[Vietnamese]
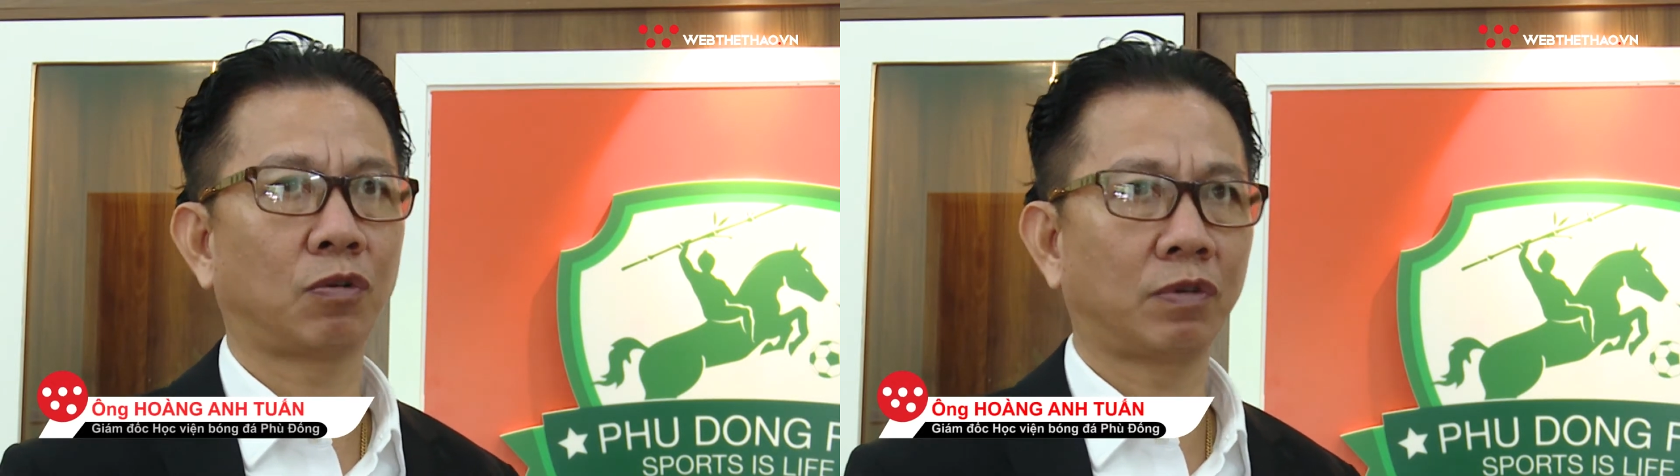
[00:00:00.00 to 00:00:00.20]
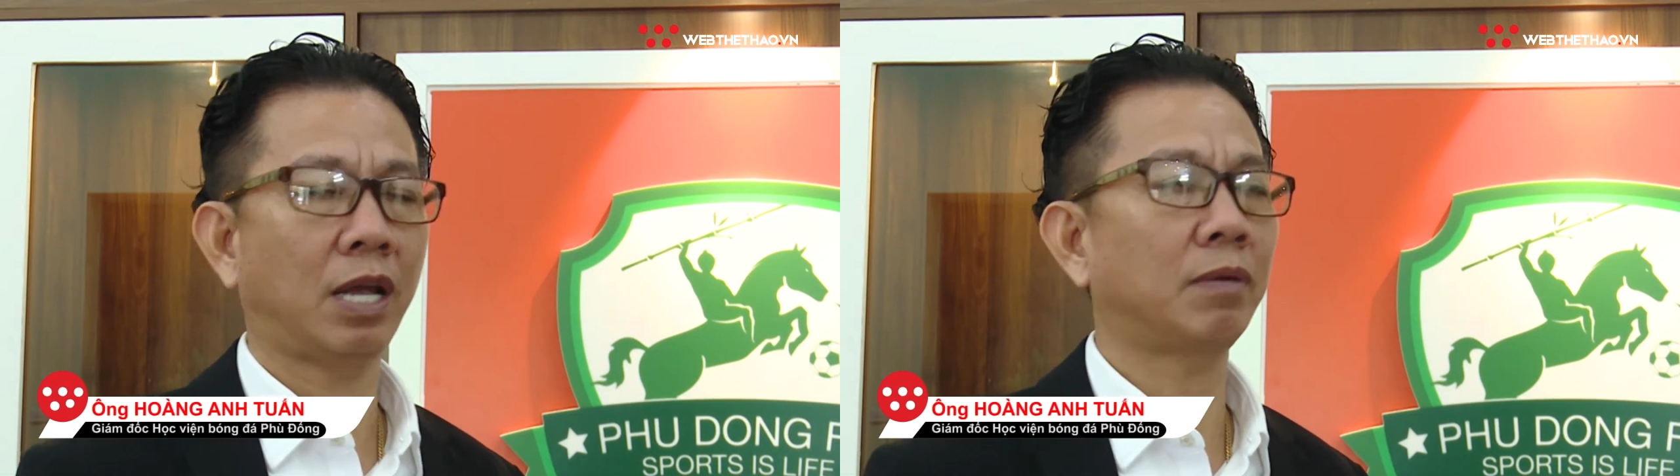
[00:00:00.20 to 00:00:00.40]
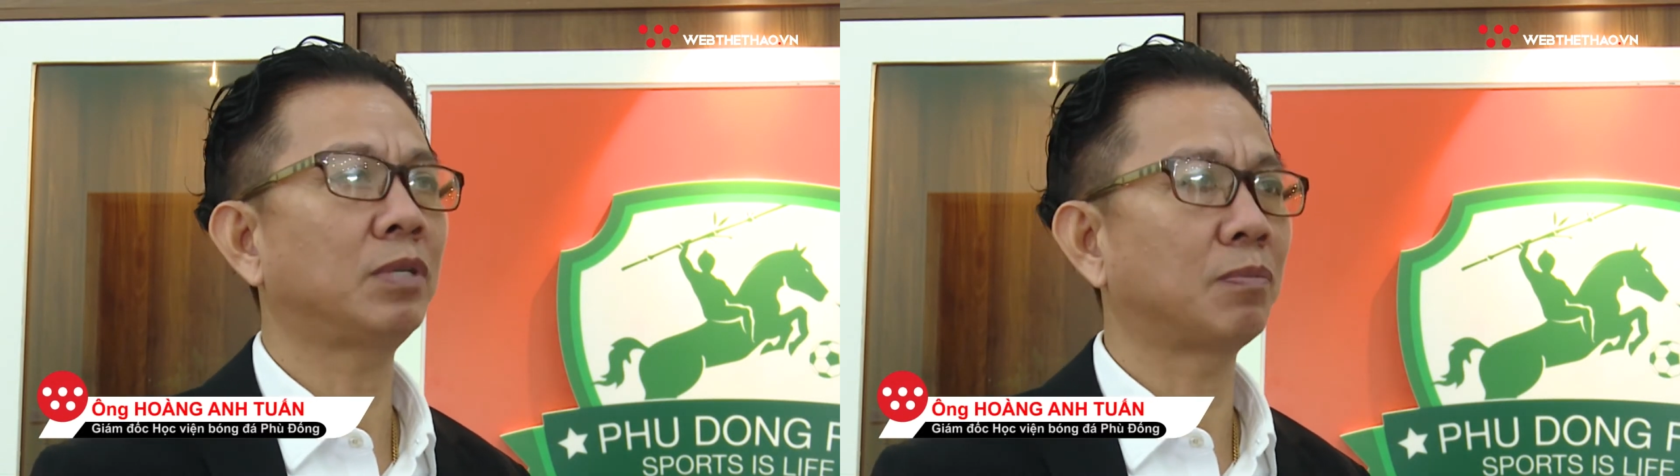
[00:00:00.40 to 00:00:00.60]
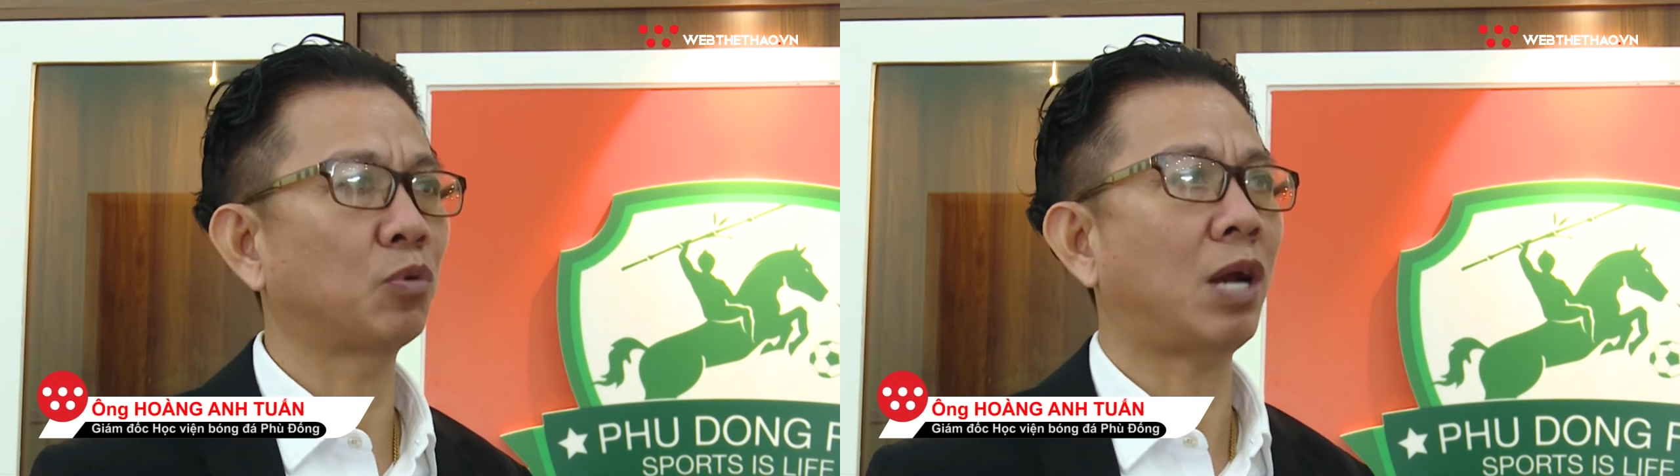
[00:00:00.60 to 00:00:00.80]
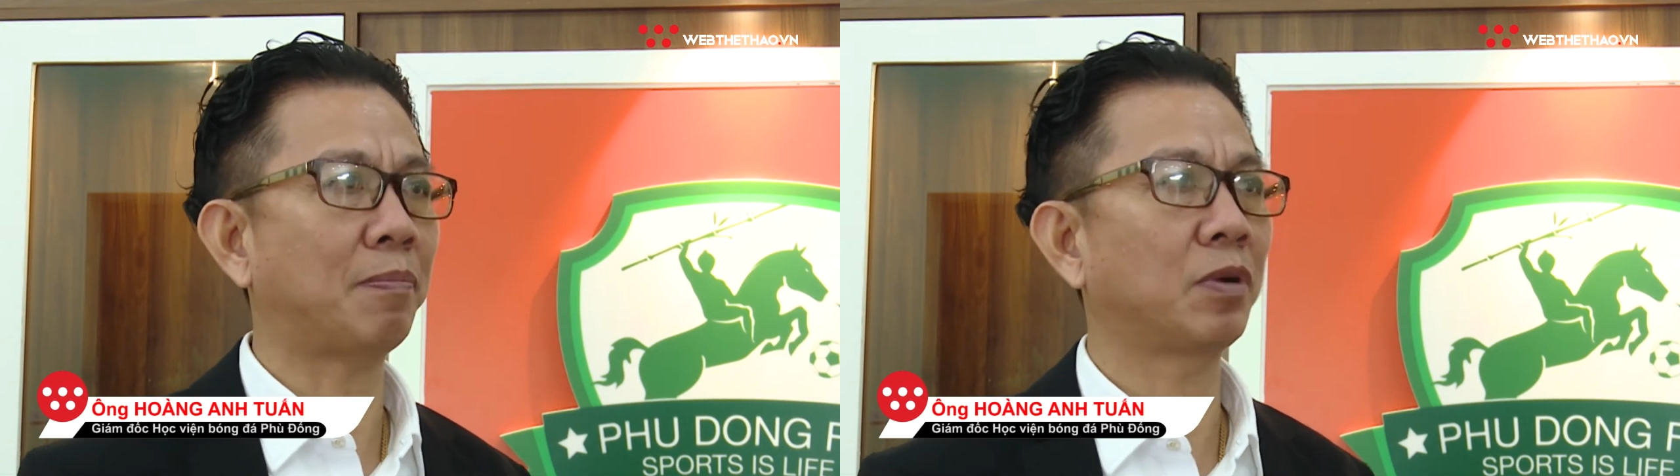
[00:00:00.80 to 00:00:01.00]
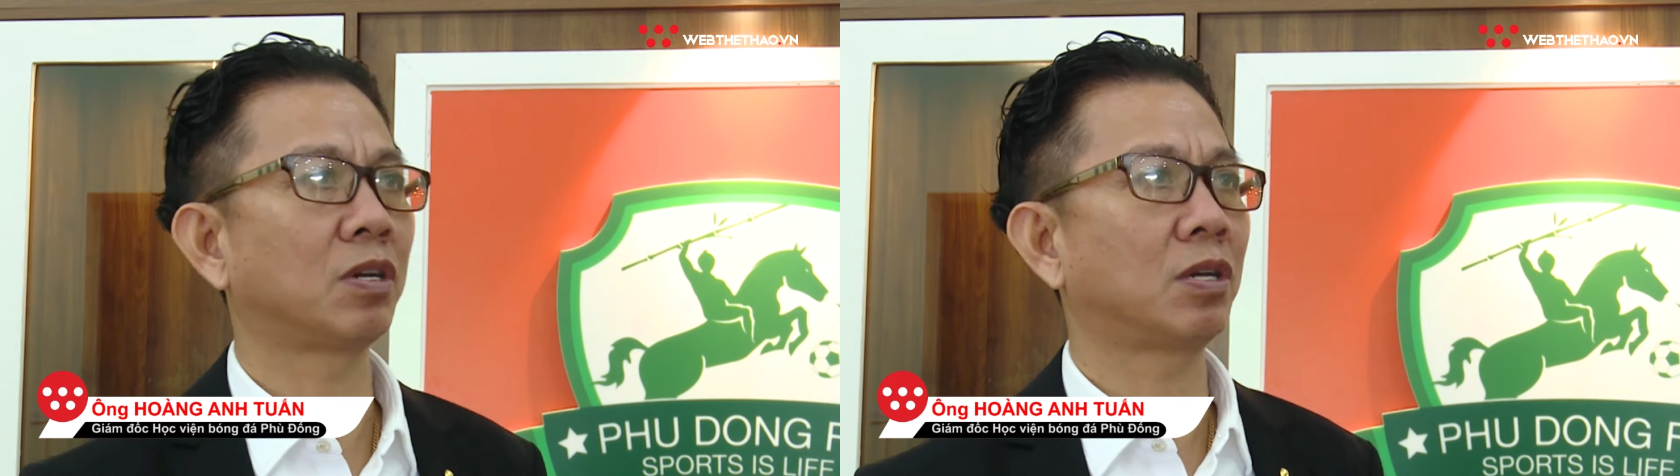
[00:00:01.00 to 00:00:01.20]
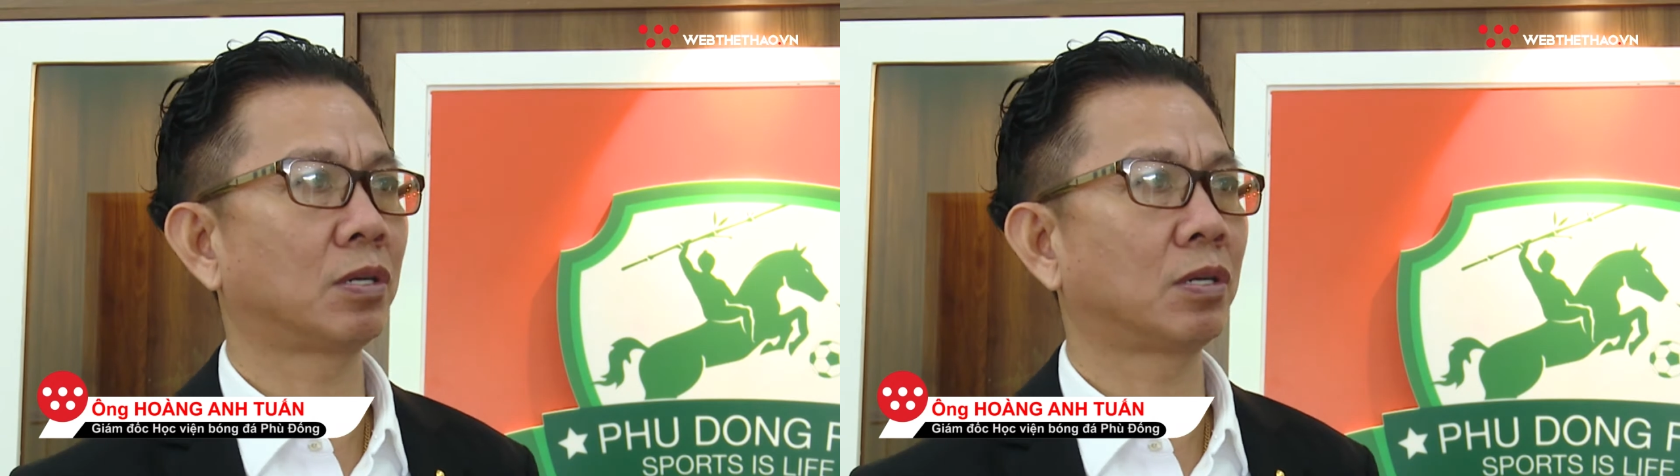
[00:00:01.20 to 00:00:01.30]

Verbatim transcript: tôi vào đây cũng được một năm rồi